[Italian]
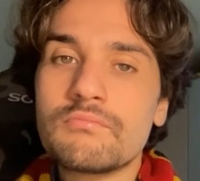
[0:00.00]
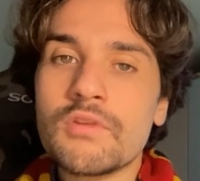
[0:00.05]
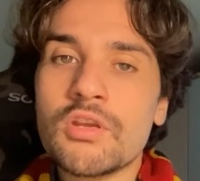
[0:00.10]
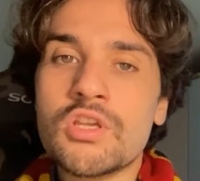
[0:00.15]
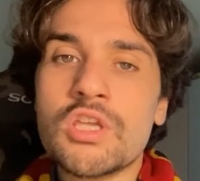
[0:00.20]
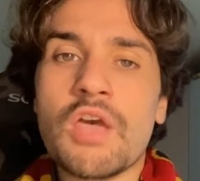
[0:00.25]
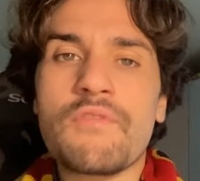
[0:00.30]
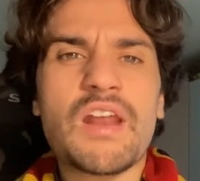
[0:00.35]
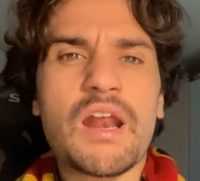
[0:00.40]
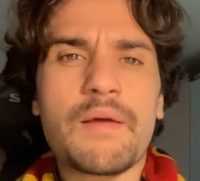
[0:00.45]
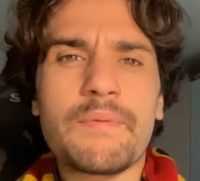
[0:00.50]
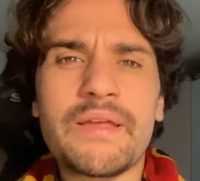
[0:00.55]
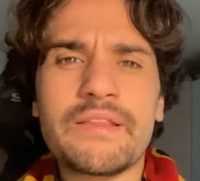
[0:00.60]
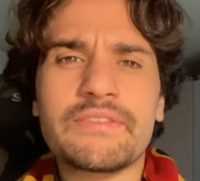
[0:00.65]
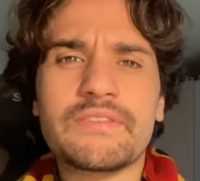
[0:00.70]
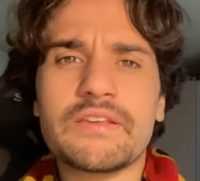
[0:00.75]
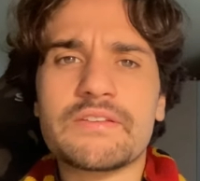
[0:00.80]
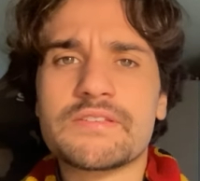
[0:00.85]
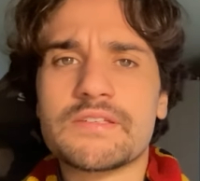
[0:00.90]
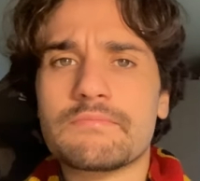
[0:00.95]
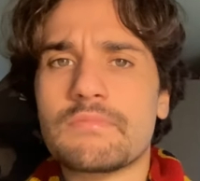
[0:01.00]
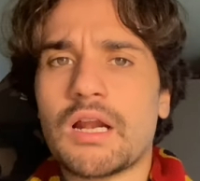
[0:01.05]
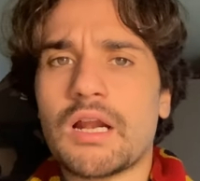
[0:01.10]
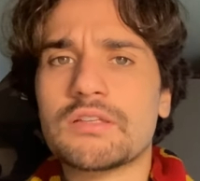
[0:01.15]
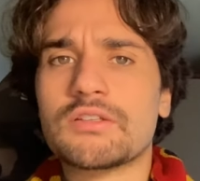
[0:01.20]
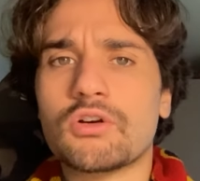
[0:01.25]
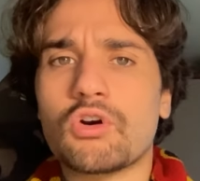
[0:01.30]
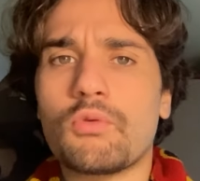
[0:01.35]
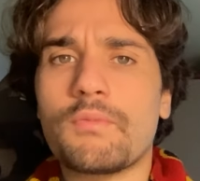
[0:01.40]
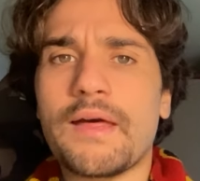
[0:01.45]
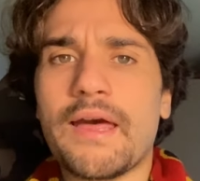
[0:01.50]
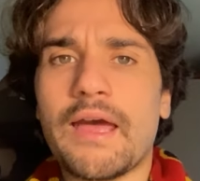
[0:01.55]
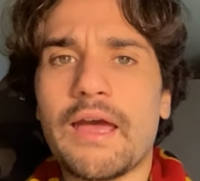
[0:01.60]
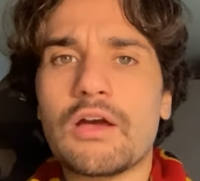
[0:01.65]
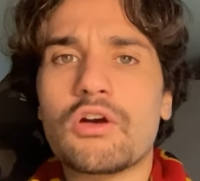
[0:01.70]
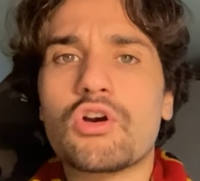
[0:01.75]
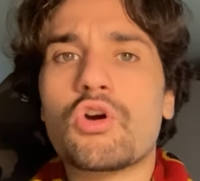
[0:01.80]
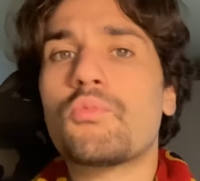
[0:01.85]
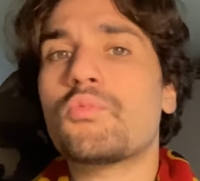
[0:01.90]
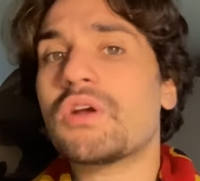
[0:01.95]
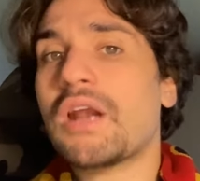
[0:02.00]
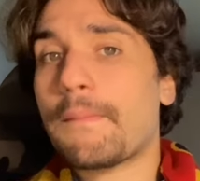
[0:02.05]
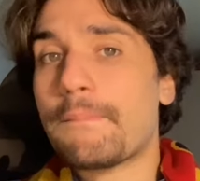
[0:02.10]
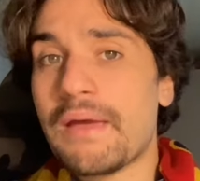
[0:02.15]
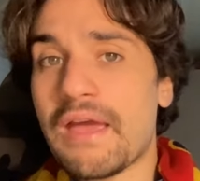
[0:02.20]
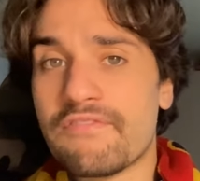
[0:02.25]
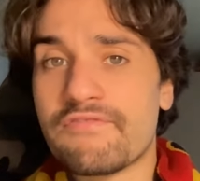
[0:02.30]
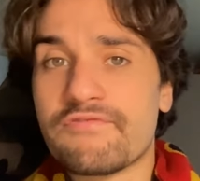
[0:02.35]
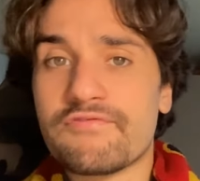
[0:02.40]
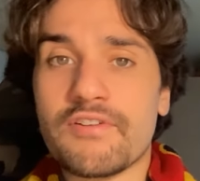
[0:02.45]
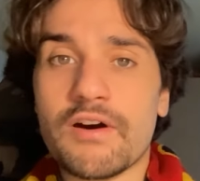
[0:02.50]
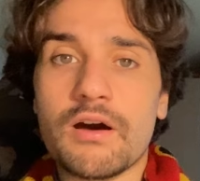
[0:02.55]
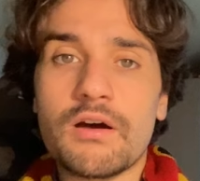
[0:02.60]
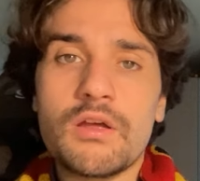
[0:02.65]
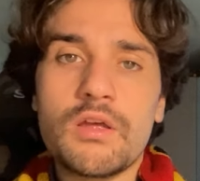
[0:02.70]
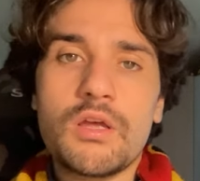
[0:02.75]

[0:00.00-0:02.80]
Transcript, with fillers: che veramente è sembrato come, come una beffa,